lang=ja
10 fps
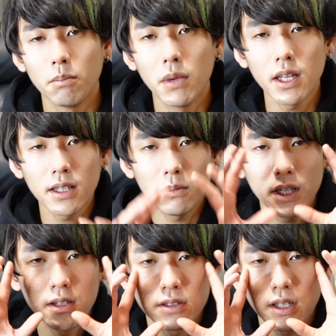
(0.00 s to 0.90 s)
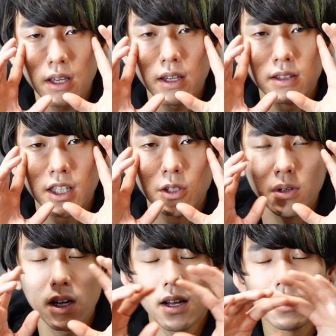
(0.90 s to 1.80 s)
目に見える世界って
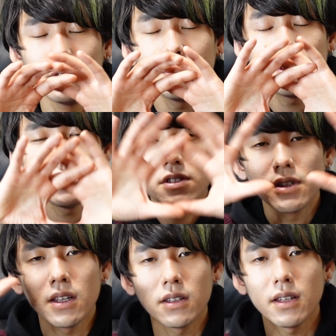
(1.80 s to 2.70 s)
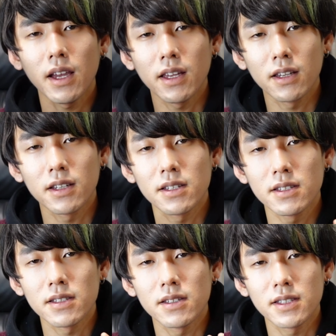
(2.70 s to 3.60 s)
のは宇宙全体、
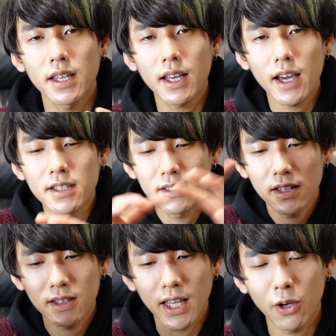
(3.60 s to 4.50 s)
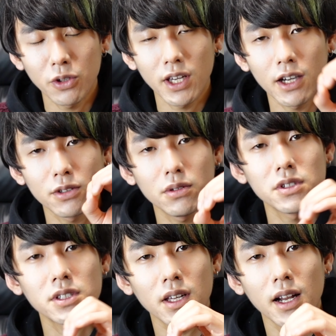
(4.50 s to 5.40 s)
世界全体を100
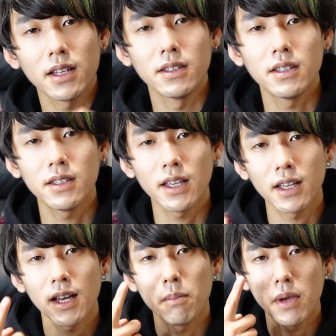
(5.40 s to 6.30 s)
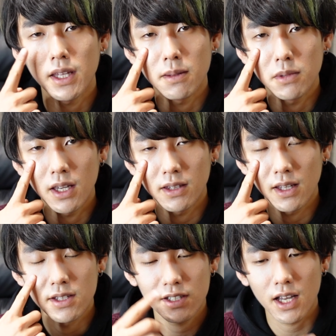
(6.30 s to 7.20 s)
としたら人間が目で見え
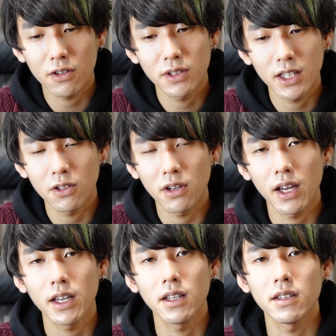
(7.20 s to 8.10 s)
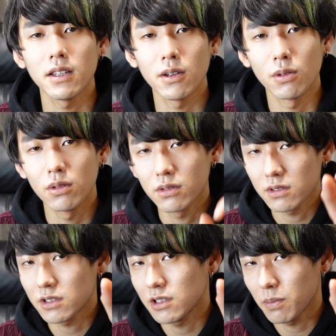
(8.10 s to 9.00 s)
て知覚できる範囲なんてのはほん
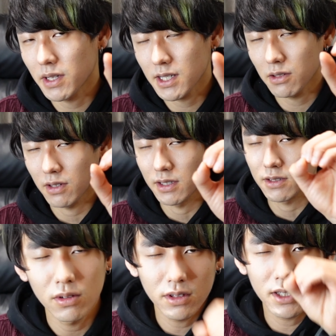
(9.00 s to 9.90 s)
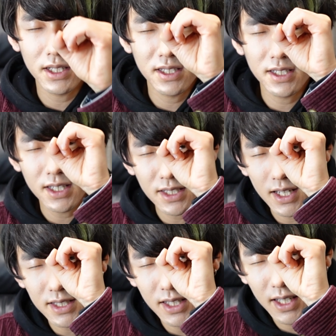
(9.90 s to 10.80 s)
の数%なんです。こんな小
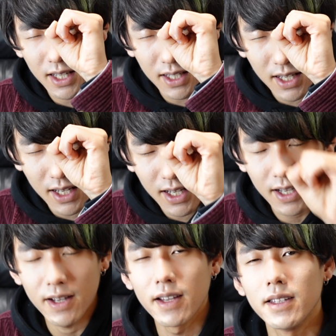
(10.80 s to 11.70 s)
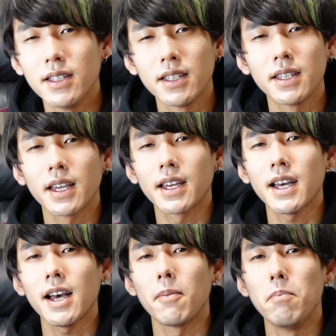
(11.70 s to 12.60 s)
さい世界が人間
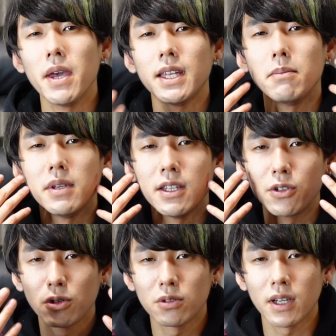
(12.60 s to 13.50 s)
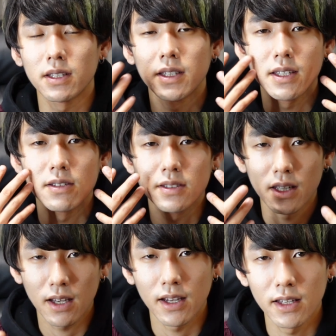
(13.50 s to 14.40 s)
が目で見ることができる
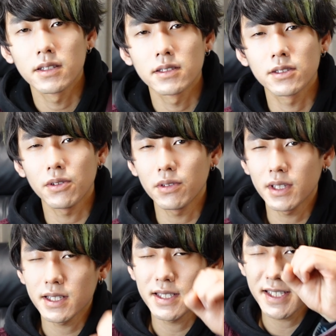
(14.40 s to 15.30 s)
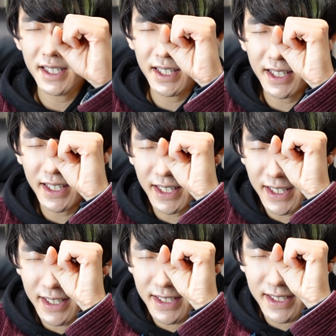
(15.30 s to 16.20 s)
世界、そんな
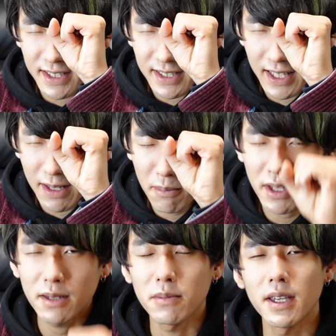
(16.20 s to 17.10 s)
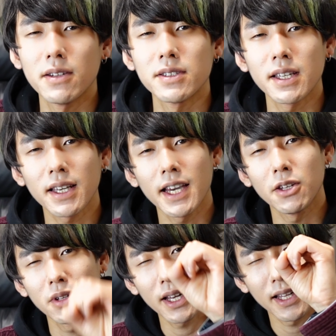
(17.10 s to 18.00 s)
小さな目に見える世界
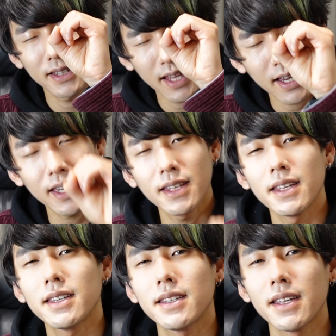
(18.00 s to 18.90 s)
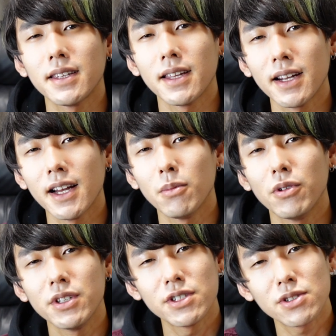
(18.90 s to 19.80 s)
の中だけで生きていたら
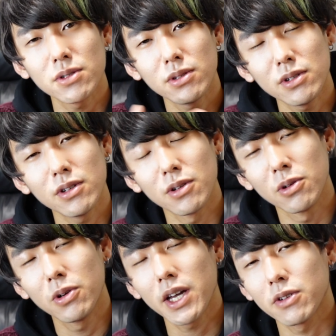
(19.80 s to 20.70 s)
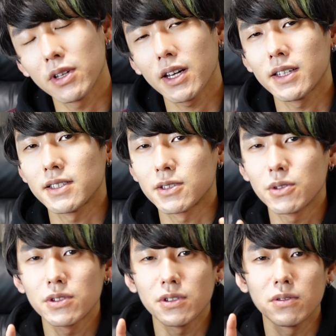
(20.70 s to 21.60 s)
もう一生を牢屋の中で過
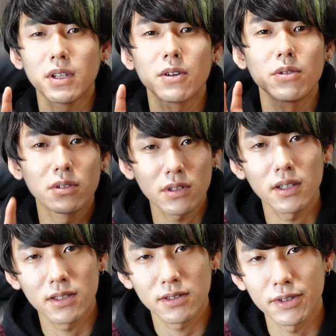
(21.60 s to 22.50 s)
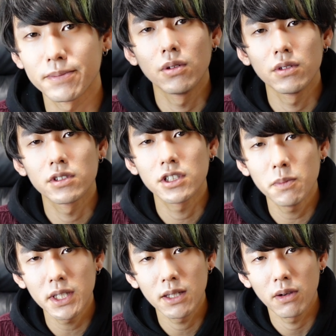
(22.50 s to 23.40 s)
ごすようなことなんですよ。この
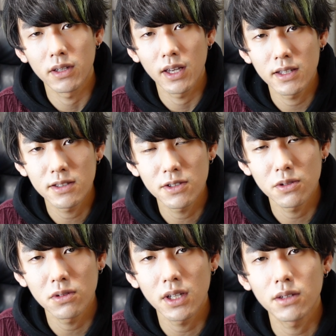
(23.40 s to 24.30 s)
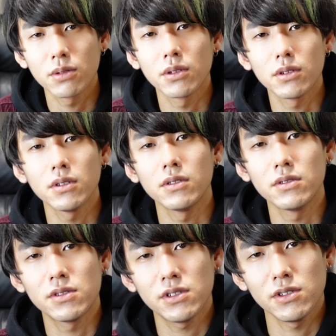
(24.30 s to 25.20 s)
全ては幻想だという
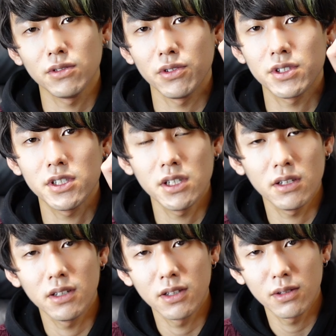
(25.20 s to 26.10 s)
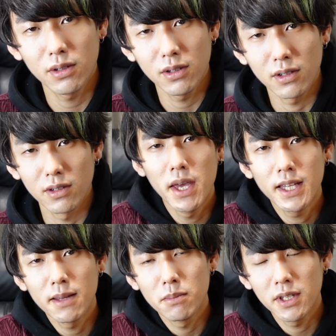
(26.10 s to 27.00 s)
宇宙の真理と
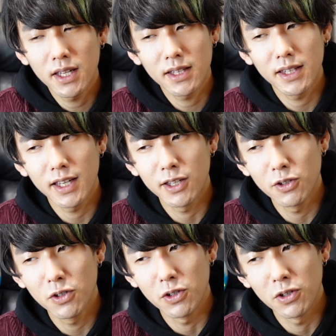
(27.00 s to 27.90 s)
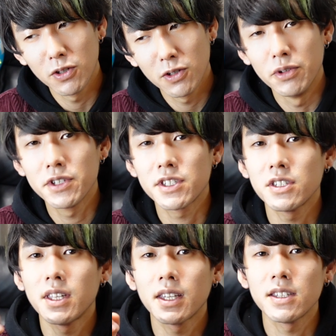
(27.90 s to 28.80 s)
目で見えている物
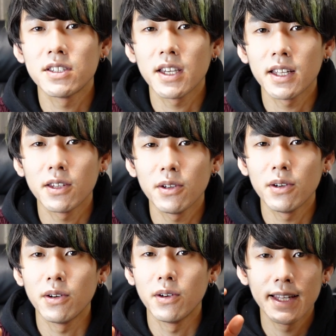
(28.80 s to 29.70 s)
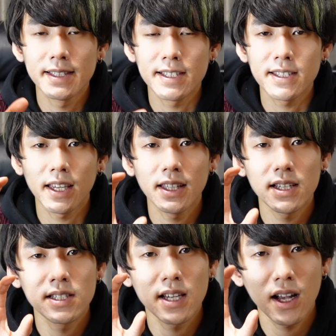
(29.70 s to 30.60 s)
質的次元の現実的
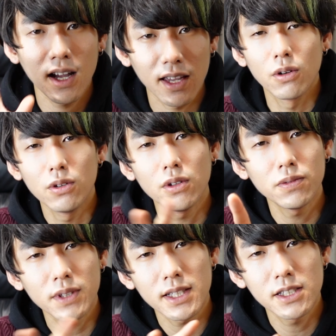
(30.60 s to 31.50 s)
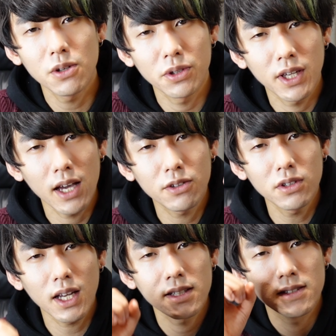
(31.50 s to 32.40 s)
な社会。この二つを
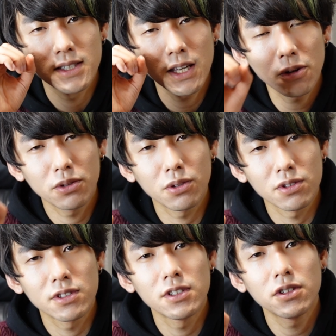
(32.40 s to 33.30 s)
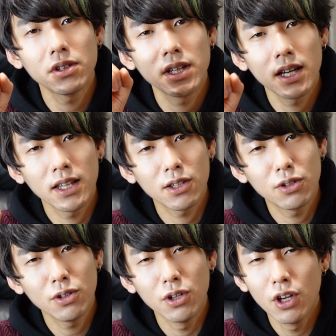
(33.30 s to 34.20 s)
100か0とするのではな
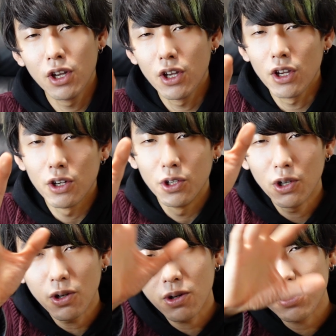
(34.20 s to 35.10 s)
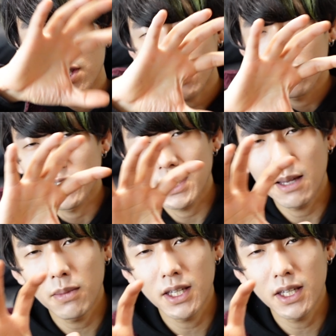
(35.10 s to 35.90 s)
く、両者をせ